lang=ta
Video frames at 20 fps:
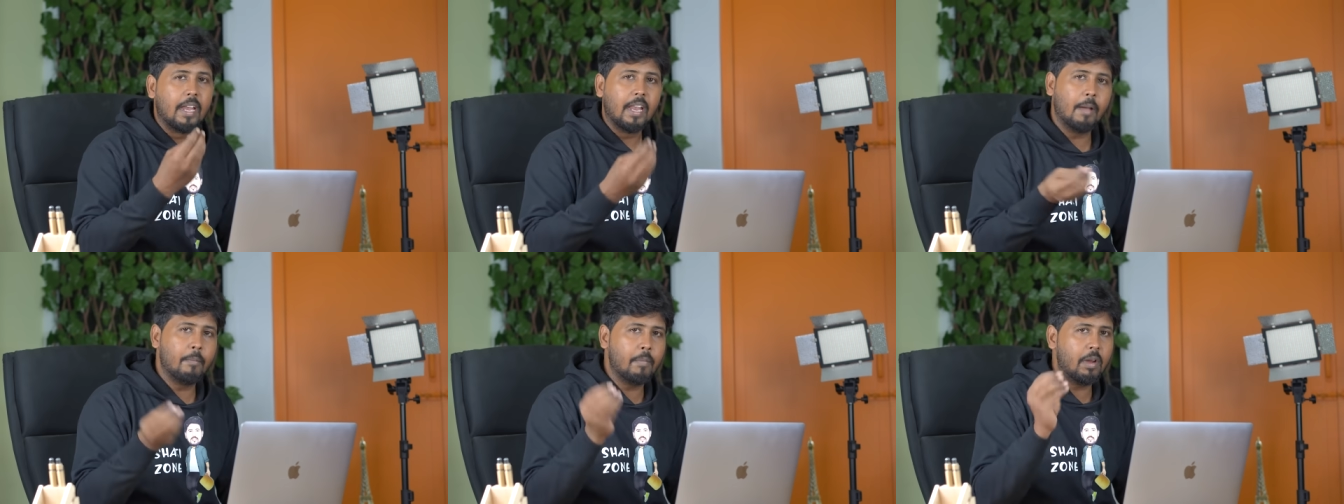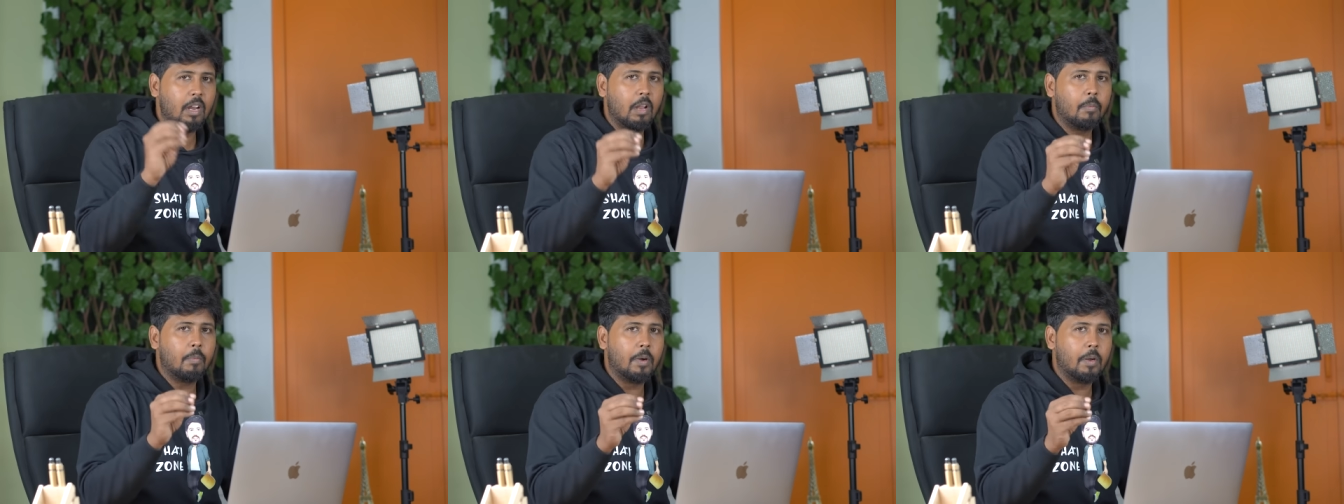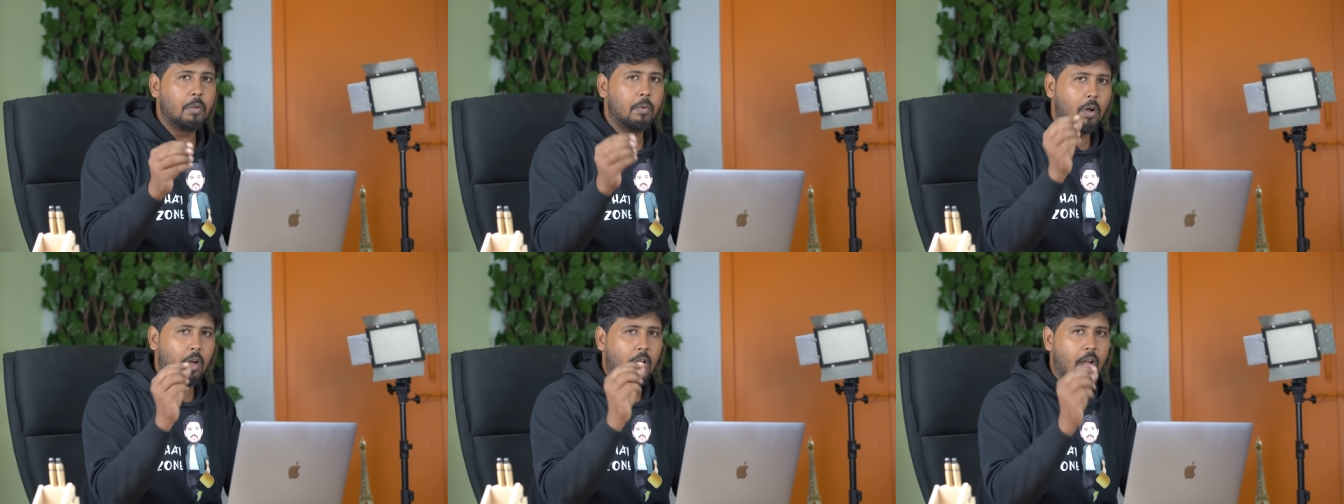நம்ம என்ன
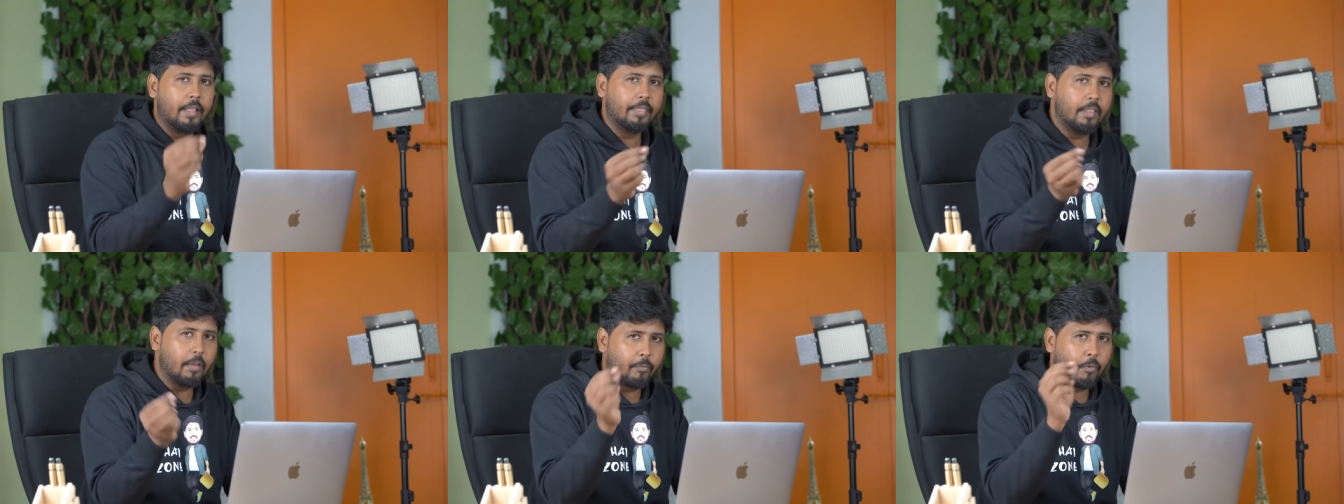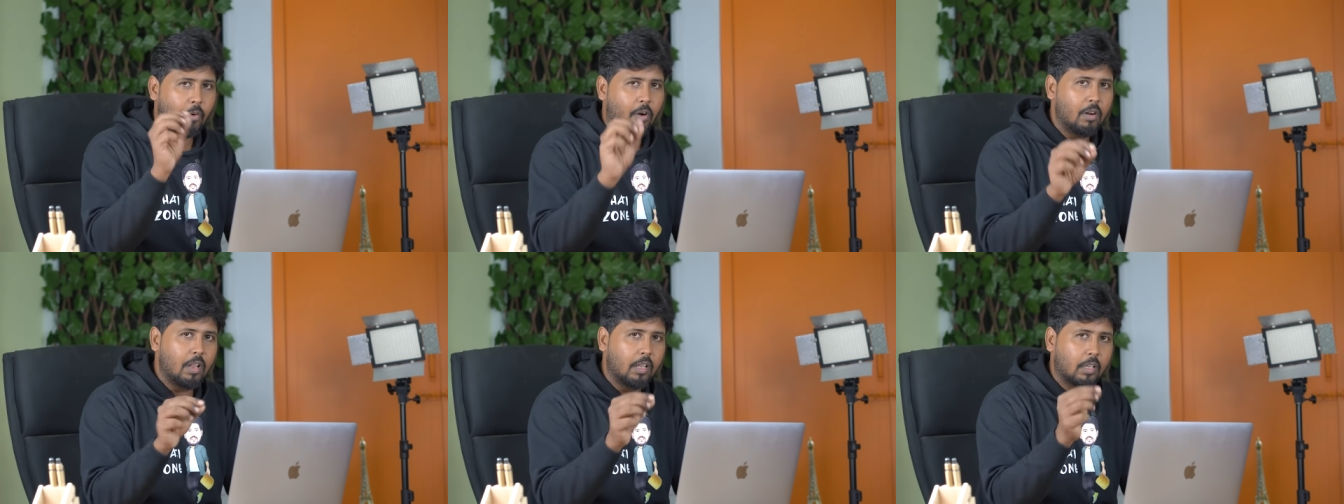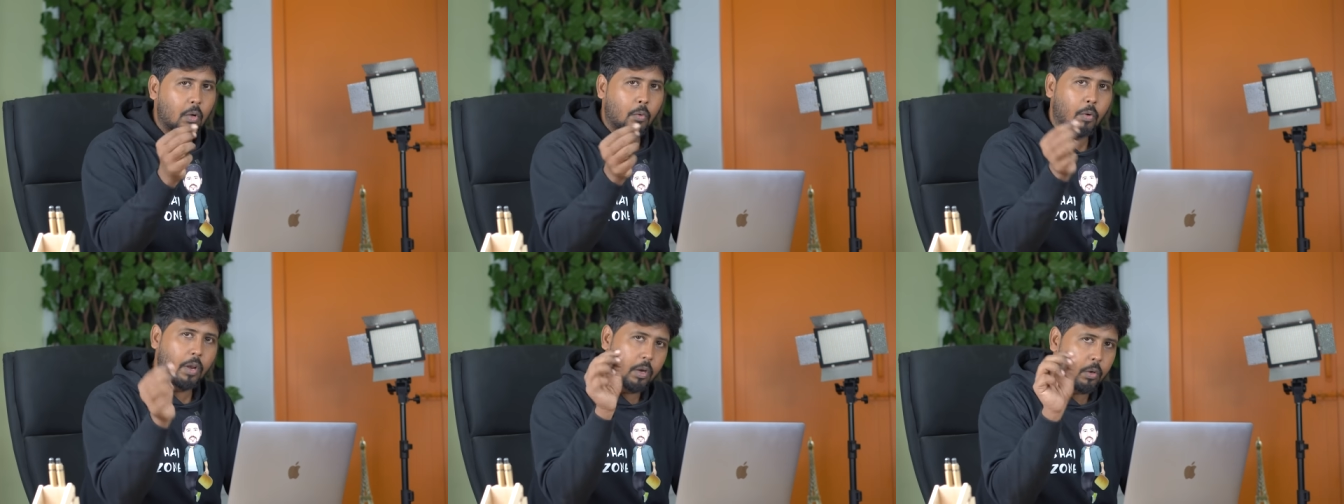பண்ணுவோம் அந்த ஃபோன்
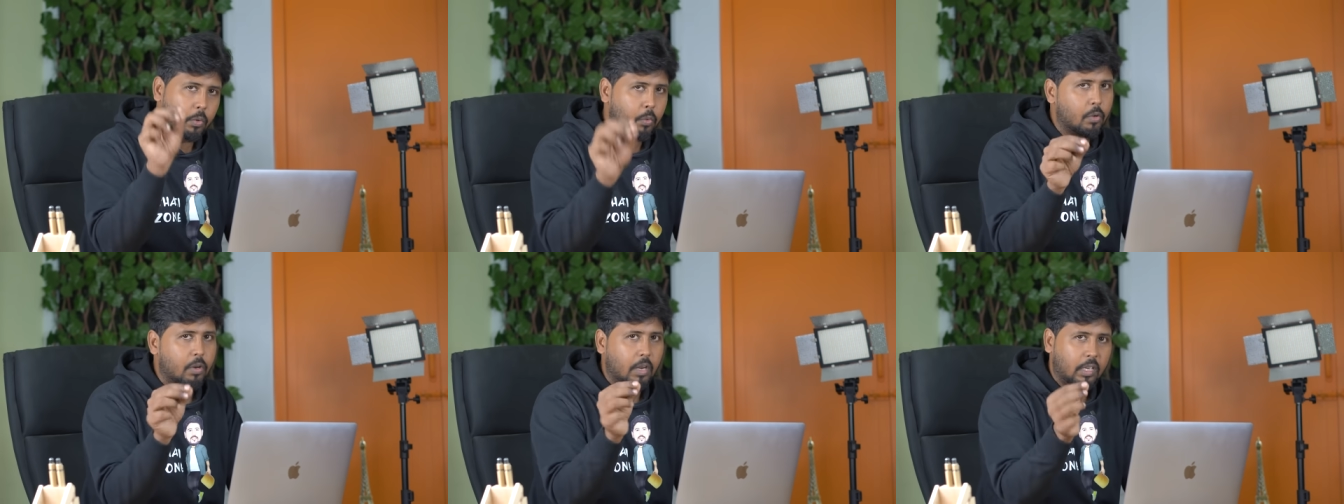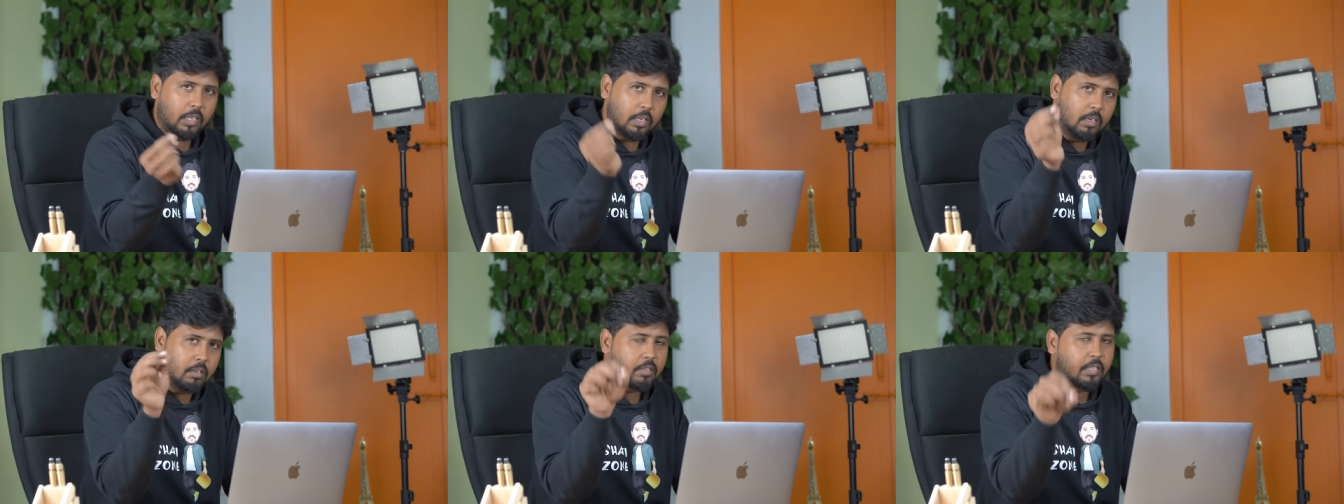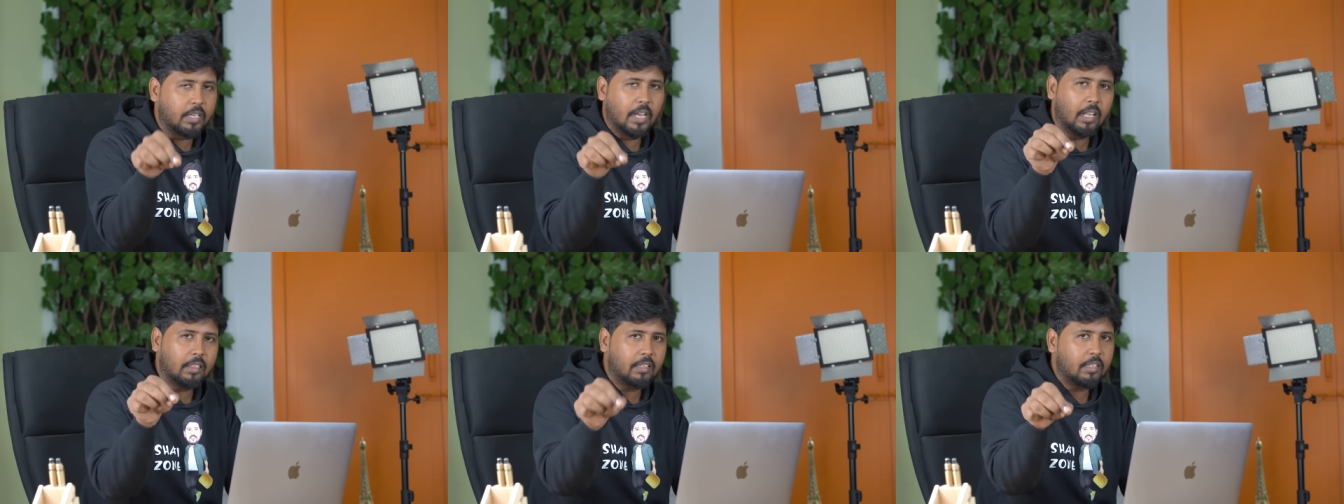இருக்கக்கூடிய
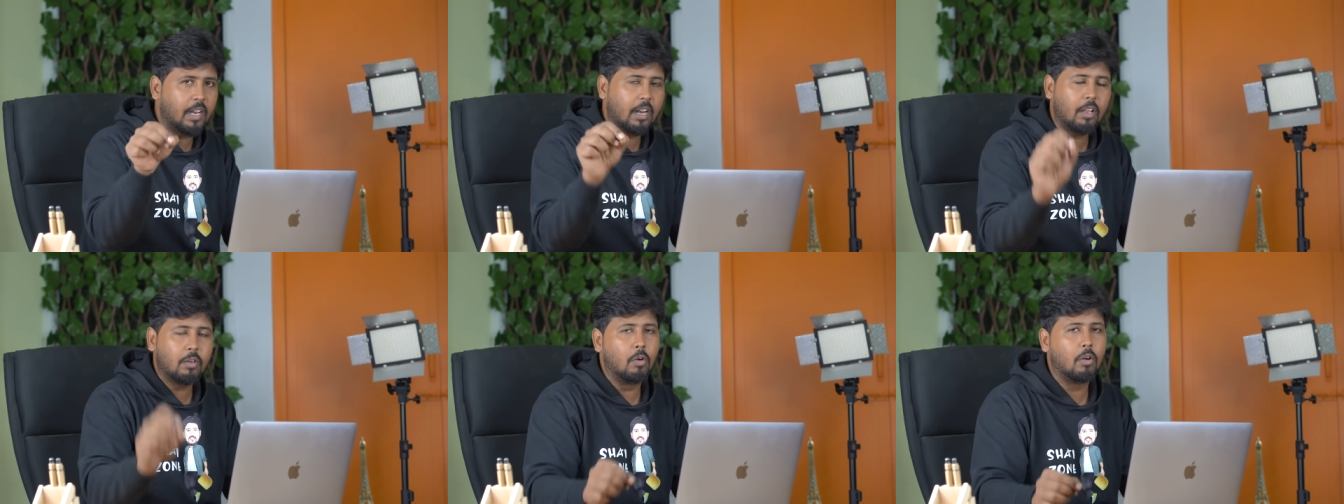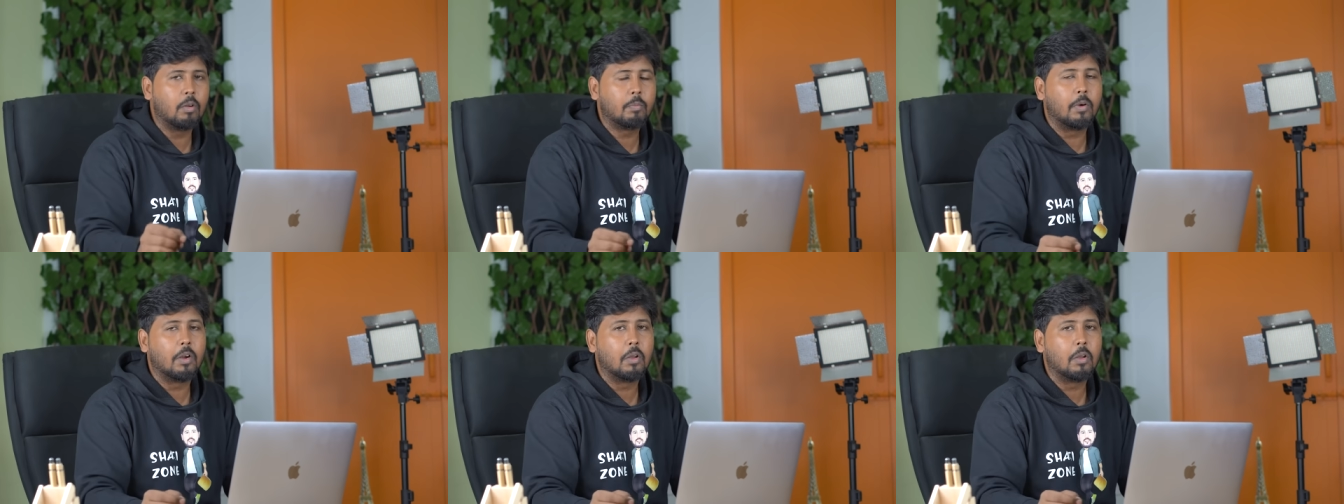டூரேஷனும் சேர்த்து தானே நோட்